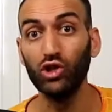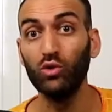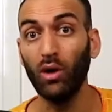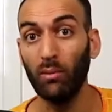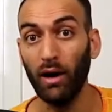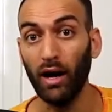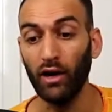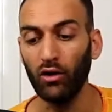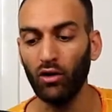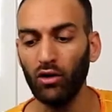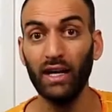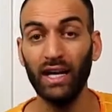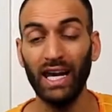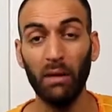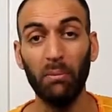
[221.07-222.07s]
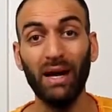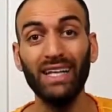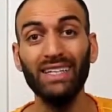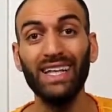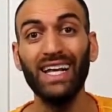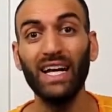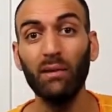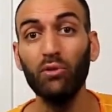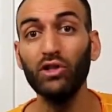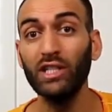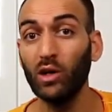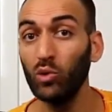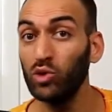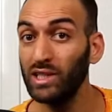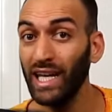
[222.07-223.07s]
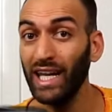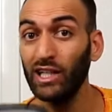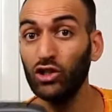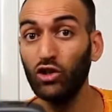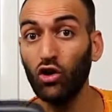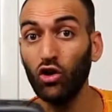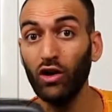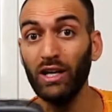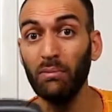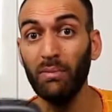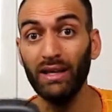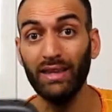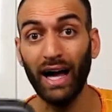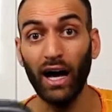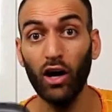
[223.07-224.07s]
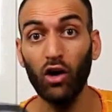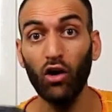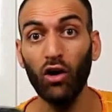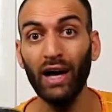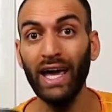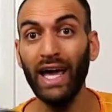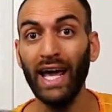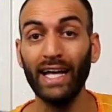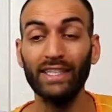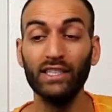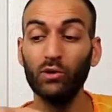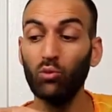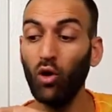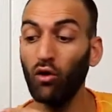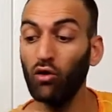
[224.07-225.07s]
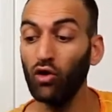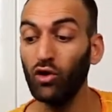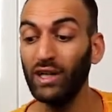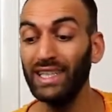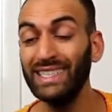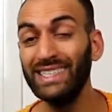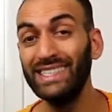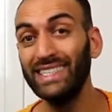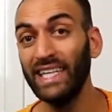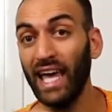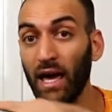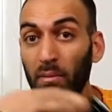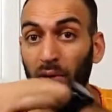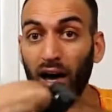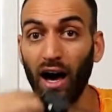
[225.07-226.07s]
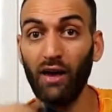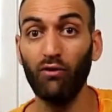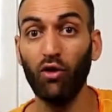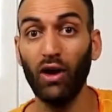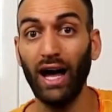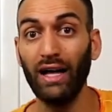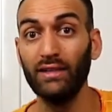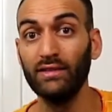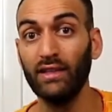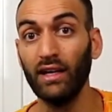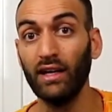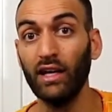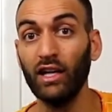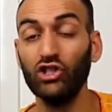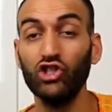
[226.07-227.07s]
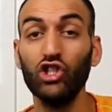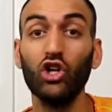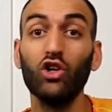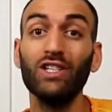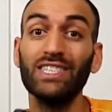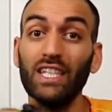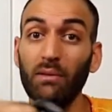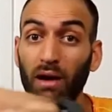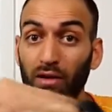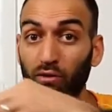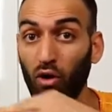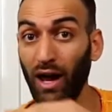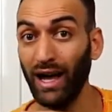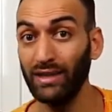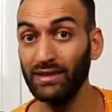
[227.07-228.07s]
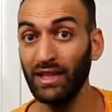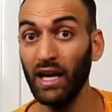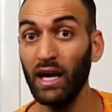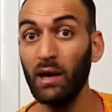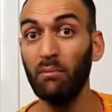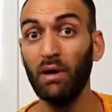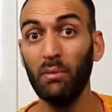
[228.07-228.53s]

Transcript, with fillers: Guardate che luce che fanno sono in metallo e si muovono insieme al volante, girano insieme al volante